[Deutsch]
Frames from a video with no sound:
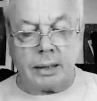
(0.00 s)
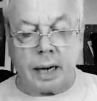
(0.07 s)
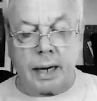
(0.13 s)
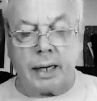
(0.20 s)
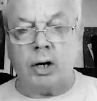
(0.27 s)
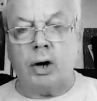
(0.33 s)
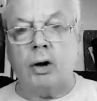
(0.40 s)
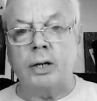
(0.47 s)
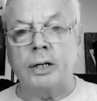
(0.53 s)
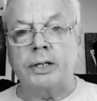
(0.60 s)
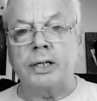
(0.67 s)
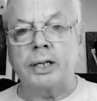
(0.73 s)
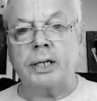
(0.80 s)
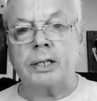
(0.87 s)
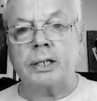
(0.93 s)
häuslicher
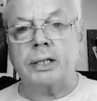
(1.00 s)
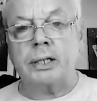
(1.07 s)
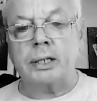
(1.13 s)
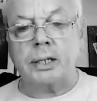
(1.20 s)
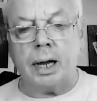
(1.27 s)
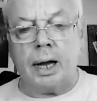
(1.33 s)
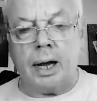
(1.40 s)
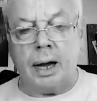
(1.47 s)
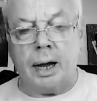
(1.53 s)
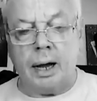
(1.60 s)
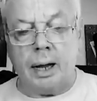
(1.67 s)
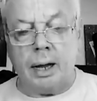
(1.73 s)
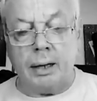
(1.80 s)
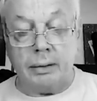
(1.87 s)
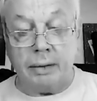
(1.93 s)
Gewalt und
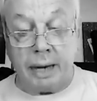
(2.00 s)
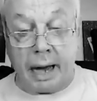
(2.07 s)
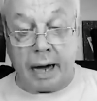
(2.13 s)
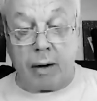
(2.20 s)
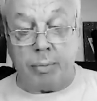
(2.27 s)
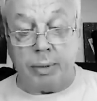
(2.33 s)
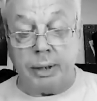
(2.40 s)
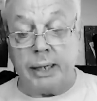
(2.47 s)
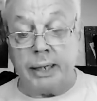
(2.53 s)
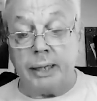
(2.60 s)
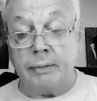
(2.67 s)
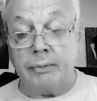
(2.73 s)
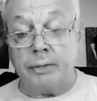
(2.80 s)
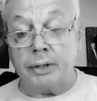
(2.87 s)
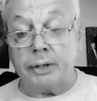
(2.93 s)
Kindesmissbrauch,
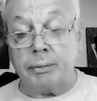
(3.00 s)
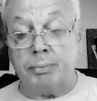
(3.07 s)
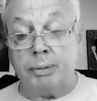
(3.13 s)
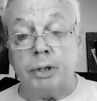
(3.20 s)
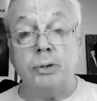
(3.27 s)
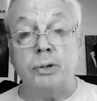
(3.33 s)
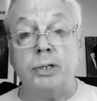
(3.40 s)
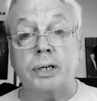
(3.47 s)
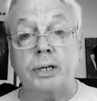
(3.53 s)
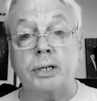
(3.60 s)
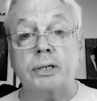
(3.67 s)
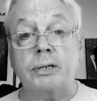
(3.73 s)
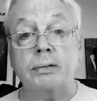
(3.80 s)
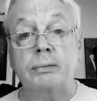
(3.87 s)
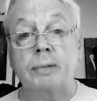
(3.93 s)
eben diese
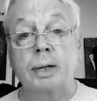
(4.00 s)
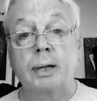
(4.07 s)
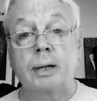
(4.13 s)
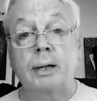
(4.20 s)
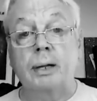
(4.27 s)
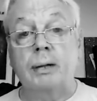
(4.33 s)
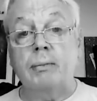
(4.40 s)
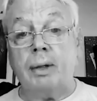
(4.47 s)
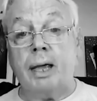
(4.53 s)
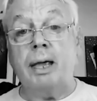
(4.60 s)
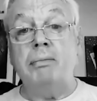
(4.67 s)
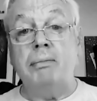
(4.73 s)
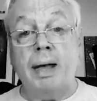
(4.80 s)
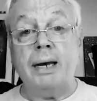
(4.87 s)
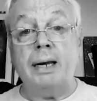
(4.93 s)
systematischen
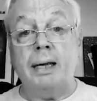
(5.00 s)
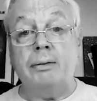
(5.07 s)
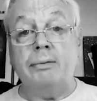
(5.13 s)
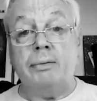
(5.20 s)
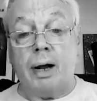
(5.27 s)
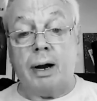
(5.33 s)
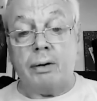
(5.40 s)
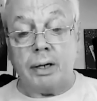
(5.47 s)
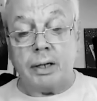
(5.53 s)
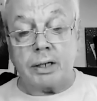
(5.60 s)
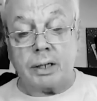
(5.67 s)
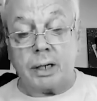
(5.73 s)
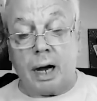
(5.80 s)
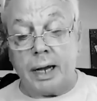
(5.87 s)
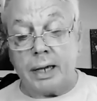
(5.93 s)
Techniken anwenden,
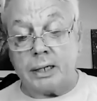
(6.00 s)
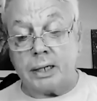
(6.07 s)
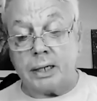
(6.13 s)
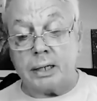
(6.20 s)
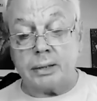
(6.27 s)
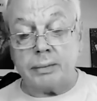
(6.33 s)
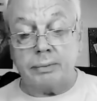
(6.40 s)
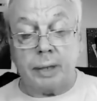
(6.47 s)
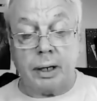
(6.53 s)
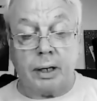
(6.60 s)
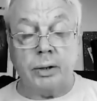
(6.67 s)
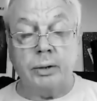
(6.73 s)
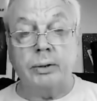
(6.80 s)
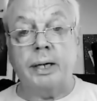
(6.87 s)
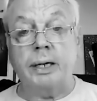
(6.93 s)
um den menschlichen
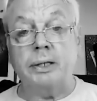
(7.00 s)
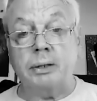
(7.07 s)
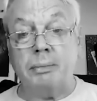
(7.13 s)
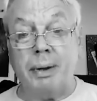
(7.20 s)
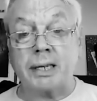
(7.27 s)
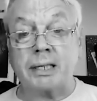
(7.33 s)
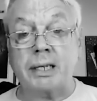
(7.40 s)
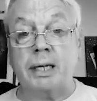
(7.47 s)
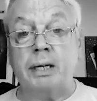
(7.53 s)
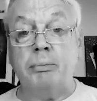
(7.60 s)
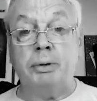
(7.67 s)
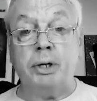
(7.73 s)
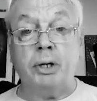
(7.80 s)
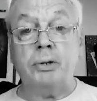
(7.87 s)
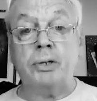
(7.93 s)
Geist und die
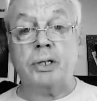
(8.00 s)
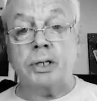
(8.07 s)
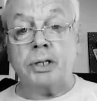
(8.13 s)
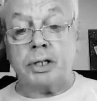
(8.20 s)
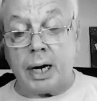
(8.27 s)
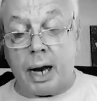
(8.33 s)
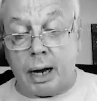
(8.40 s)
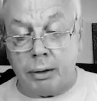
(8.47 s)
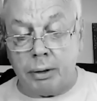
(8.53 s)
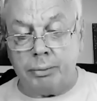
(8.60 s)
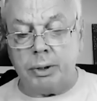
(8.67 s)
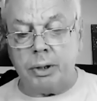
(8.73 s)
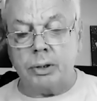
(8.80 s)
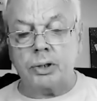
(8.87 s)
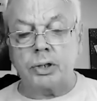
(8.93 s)
menschliche
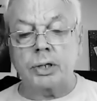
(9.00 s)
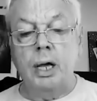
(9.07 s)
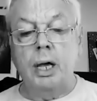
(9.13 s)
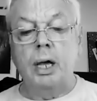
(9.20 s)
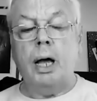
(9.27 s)
Selbstachtung zu